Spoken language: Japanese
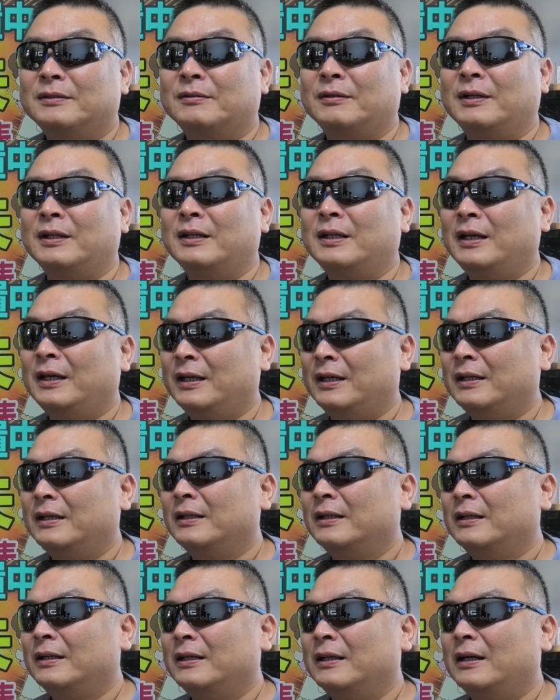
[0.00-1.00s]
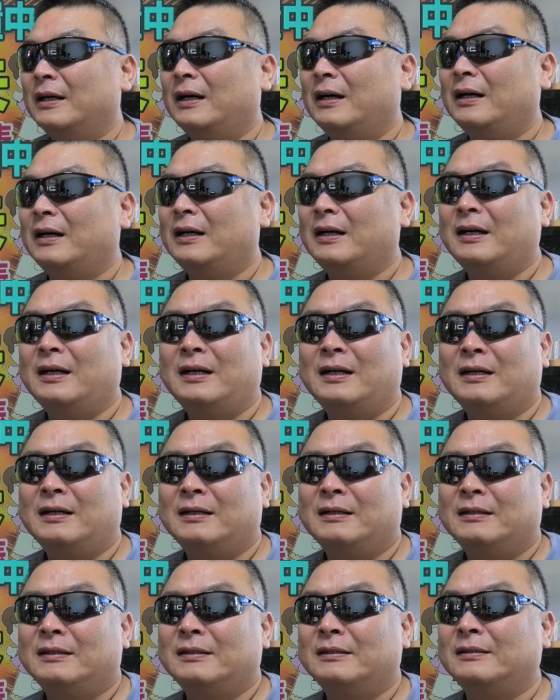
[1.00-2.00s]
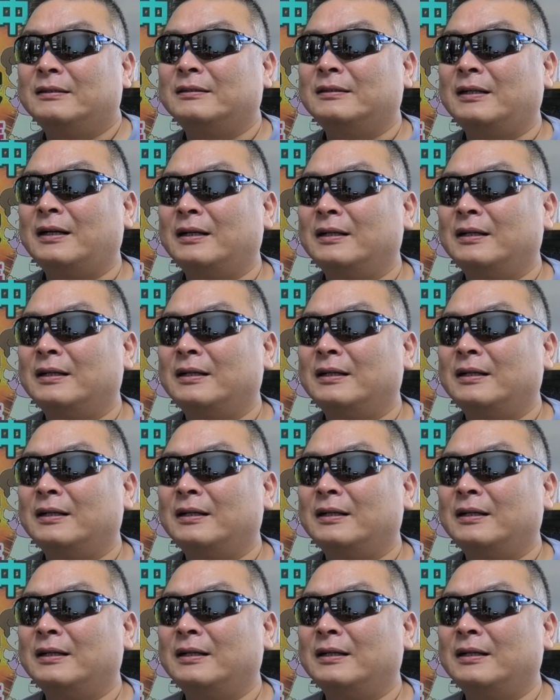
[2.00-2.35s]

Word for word: これねあ